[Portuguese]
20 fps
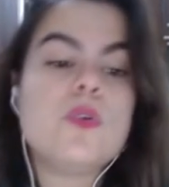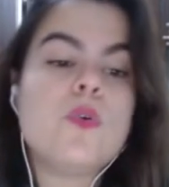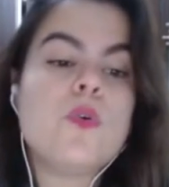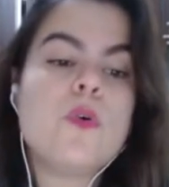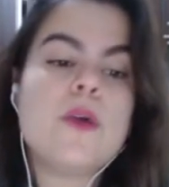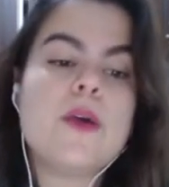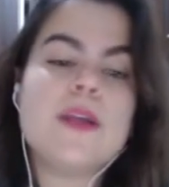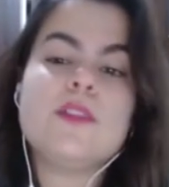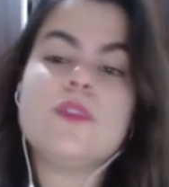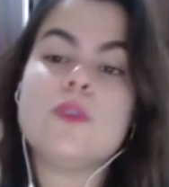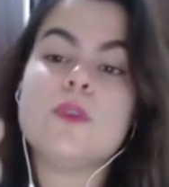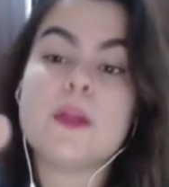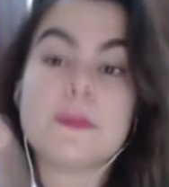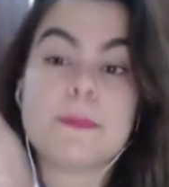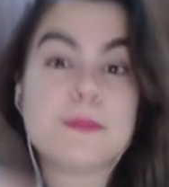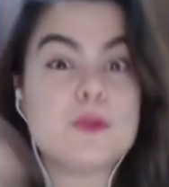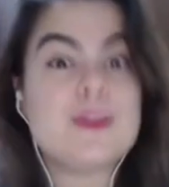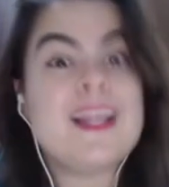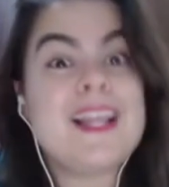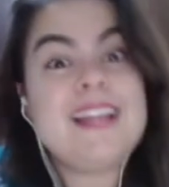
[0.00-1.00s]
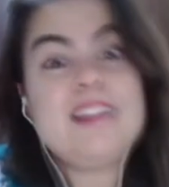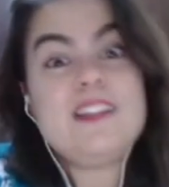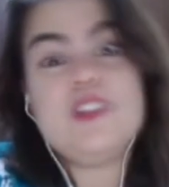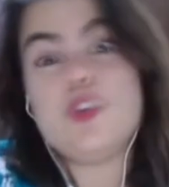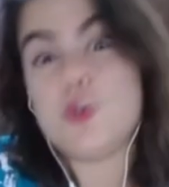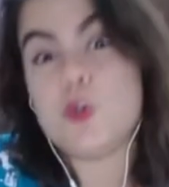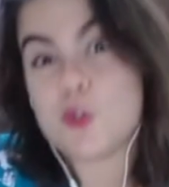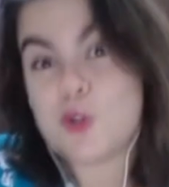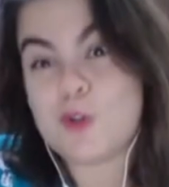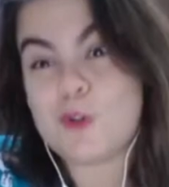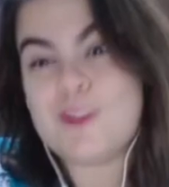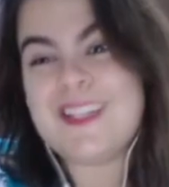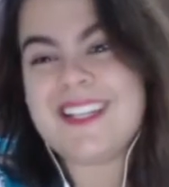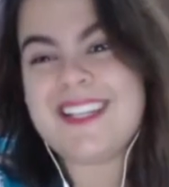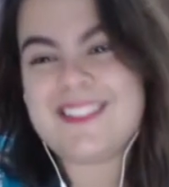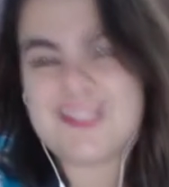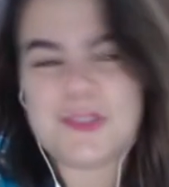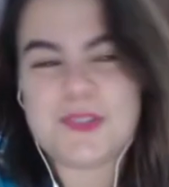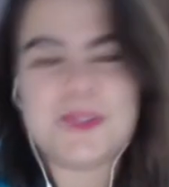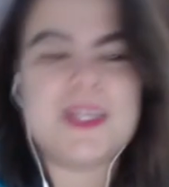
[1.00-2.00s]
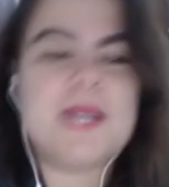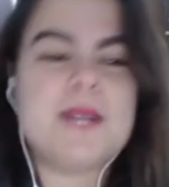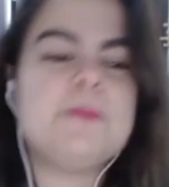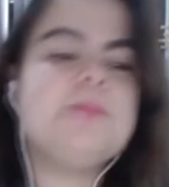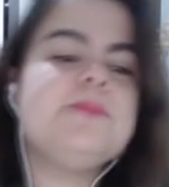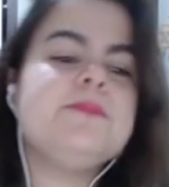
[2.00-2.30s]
ou corretora, para o leitor ou leitora.